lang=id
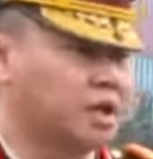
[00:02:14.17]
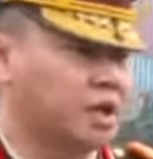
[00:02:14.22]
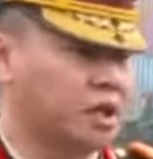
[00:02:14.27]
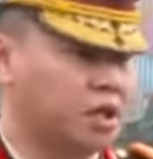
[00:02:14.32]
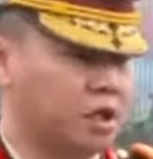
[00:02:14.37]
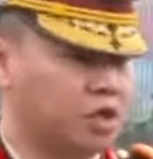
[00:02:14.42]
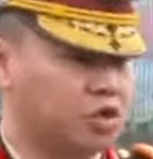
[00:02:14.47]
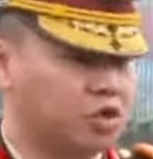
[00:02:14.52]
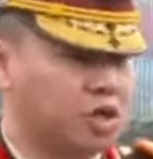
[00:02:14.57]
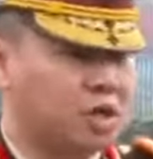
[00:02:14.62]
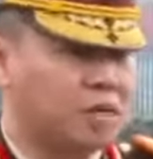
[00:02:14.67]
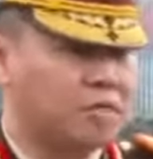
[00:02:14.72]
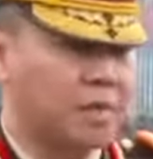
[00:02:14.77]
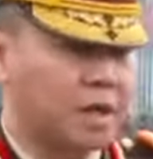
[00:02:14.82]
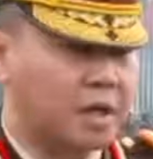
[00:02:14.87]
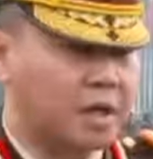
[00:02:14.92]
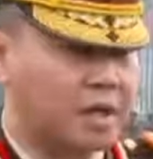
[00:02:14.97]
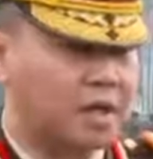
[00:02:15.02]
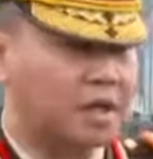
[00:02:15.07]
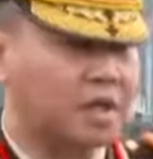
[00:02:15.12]
ini juga
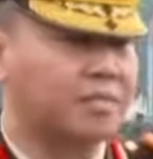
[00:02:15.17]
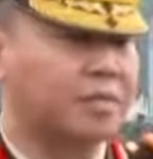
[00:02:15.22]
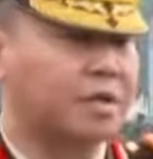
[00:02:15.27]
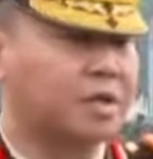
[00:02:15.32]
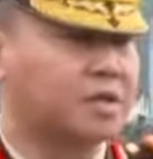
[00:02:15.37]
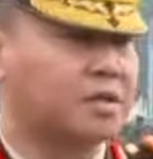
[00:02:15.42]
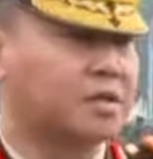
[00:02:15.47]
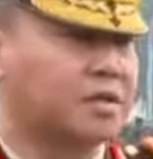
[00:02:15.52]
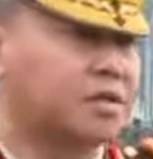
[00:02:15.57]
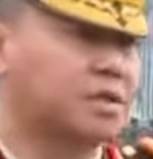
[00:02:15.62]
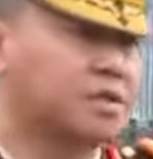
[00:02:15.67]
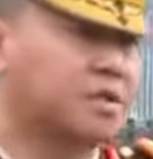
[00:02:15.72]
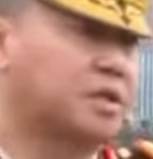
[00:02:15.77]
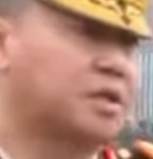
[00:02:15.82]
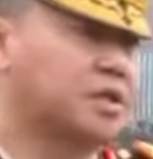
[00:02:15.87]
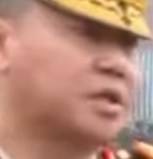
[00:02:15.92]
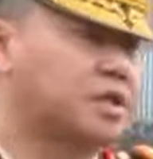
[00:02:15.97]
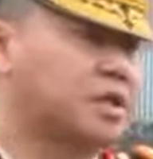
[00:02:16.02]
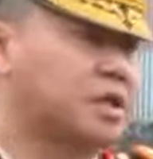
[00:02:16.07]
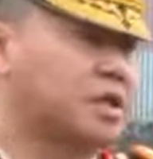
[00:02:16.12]
bagian daripada
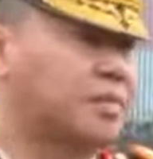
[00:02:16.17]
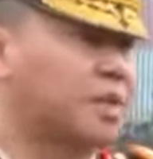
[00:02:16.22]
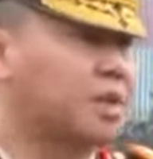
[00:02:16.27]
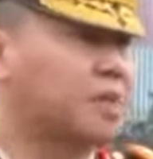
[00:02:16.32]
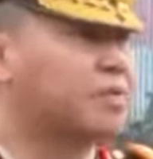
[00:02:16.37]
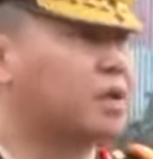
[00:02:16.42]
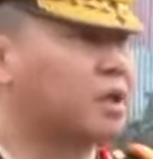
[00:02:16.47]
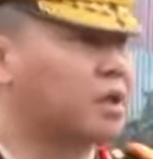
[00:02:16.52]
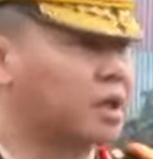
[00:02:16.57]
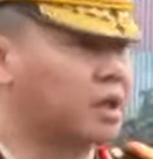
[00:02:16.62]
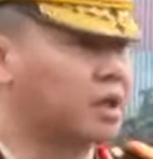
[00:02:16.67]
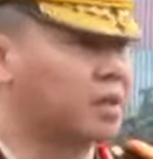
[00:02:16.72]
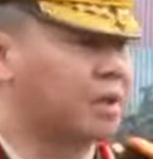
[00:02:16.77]
konsentrasi daripada Polri.